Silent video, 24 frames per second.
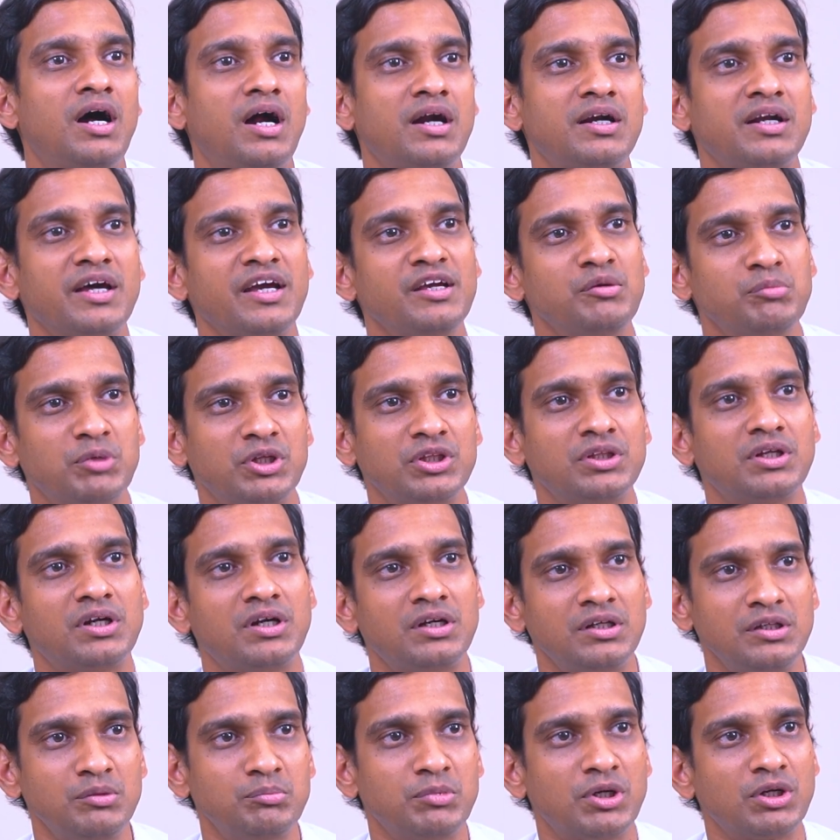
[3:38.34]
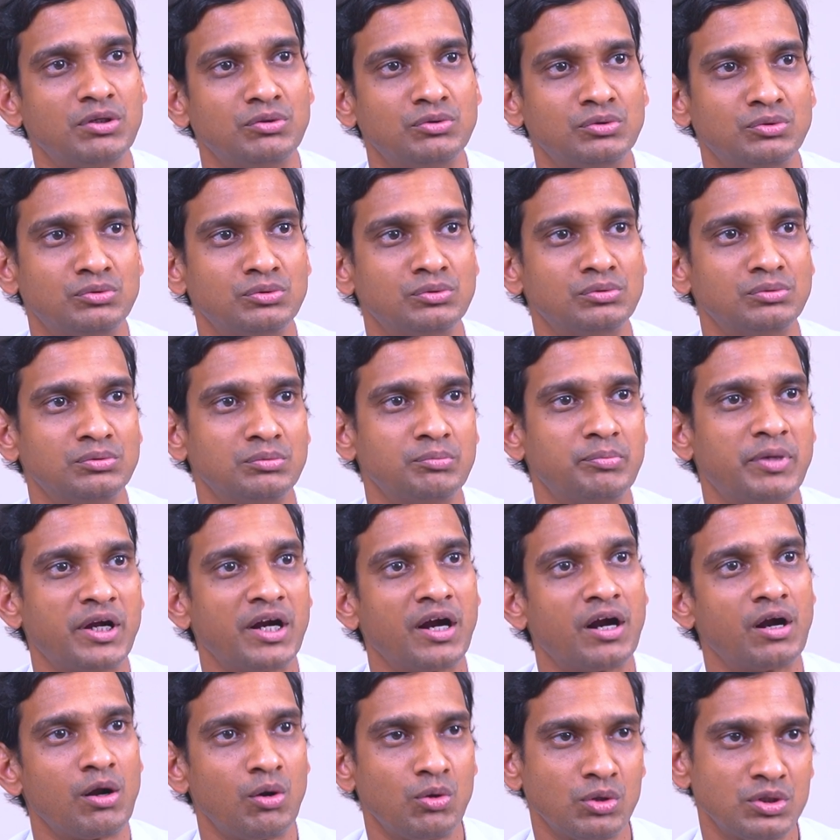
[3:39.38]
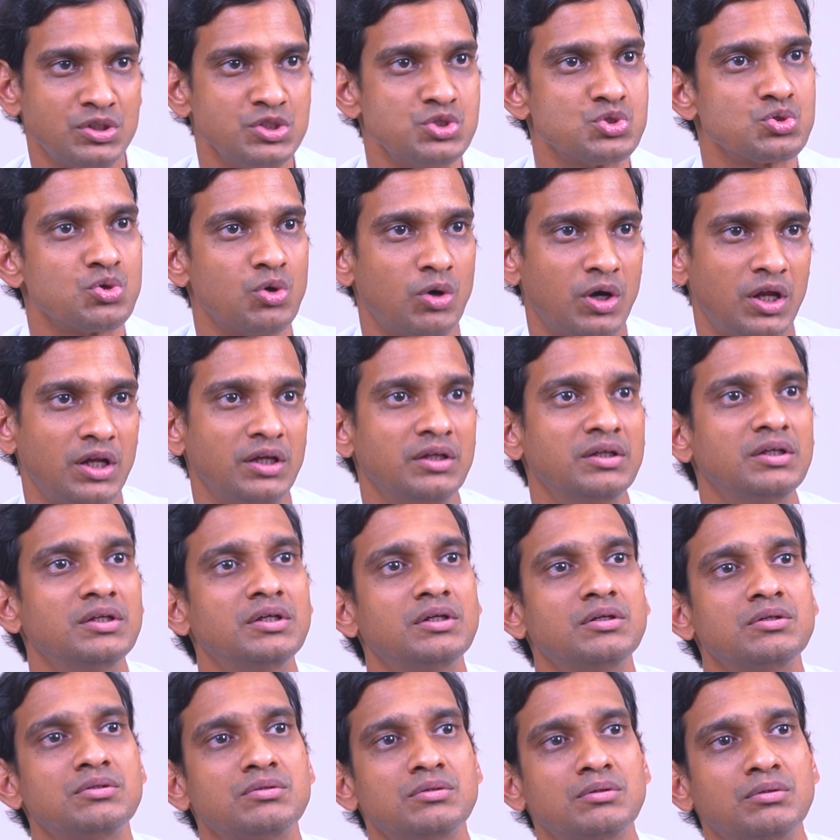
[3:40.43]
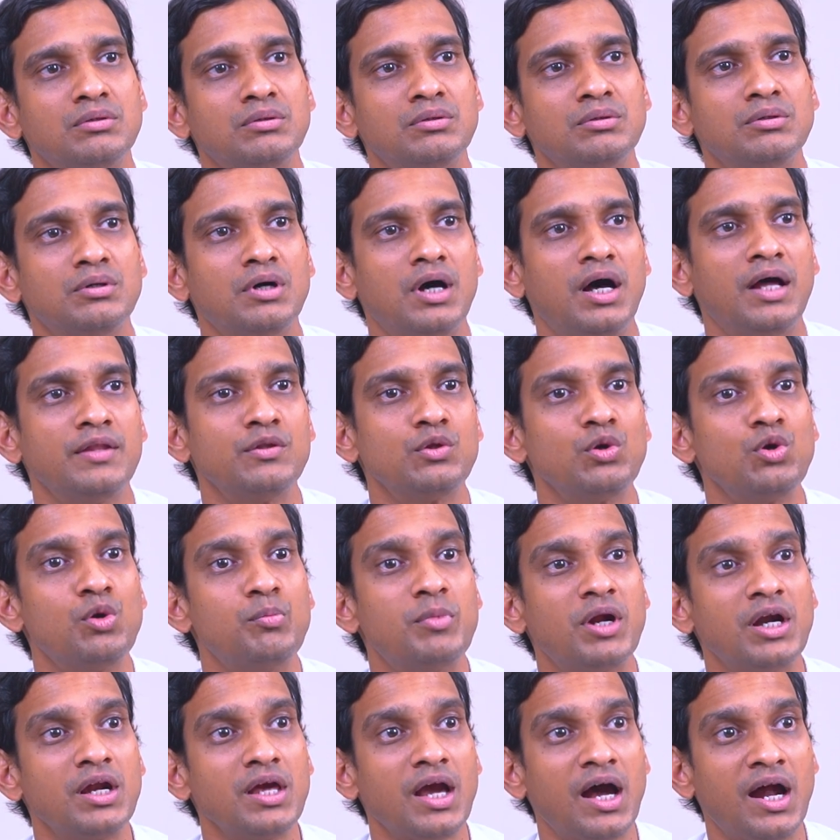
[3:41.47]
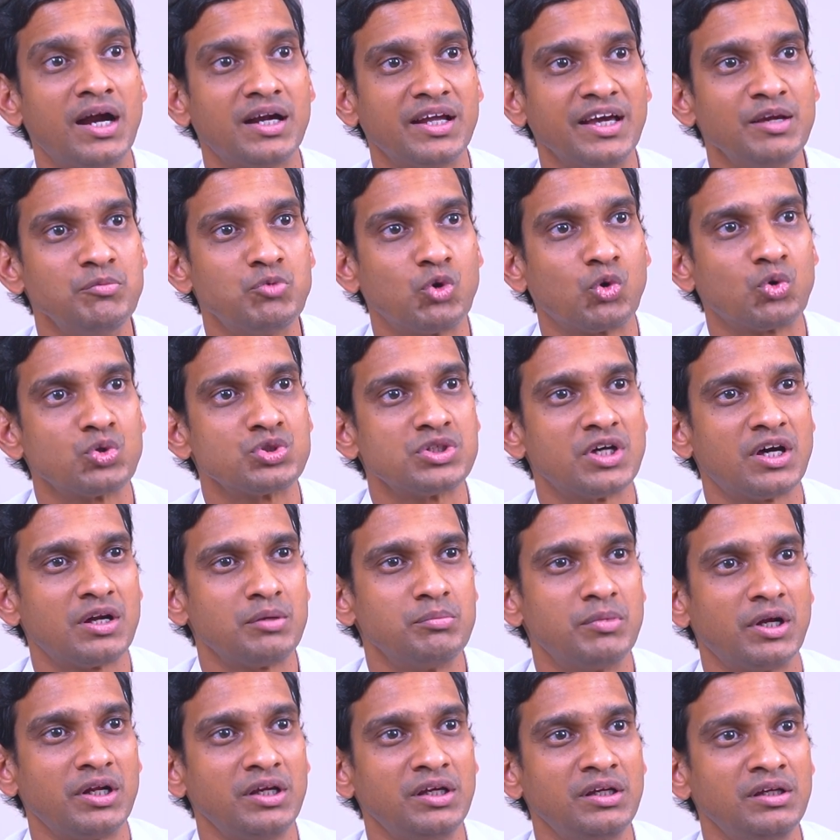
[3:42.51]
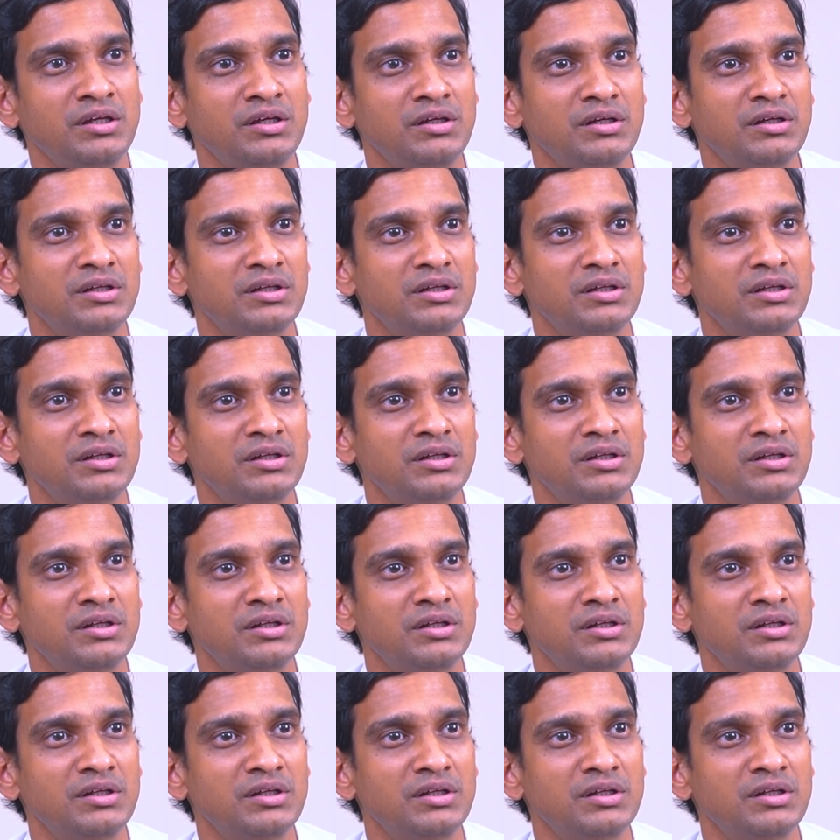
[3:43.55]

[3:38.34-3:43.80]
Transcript: ఆ టైం అంతటిని మనం పరిగణలోకి తీసుకోవాలి సో అందులో మళ్ళీ ఆ టైం ఒక్కోసారి మరీ